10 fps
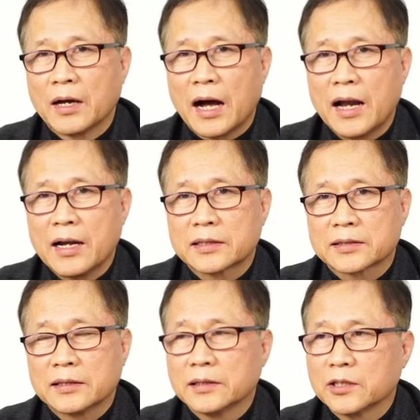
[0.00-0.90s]

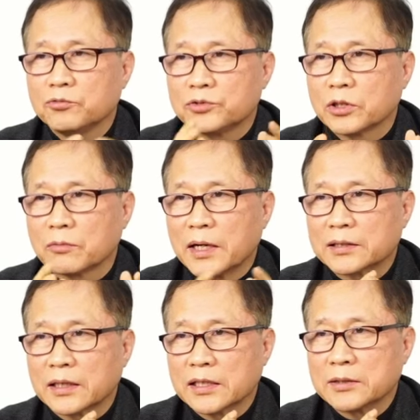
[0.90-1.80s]
알렉산더의 육체도
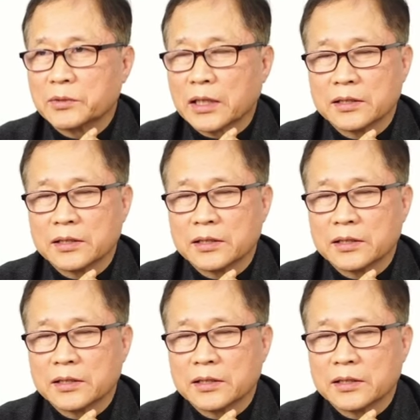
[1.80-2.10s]
마찬가지입니다.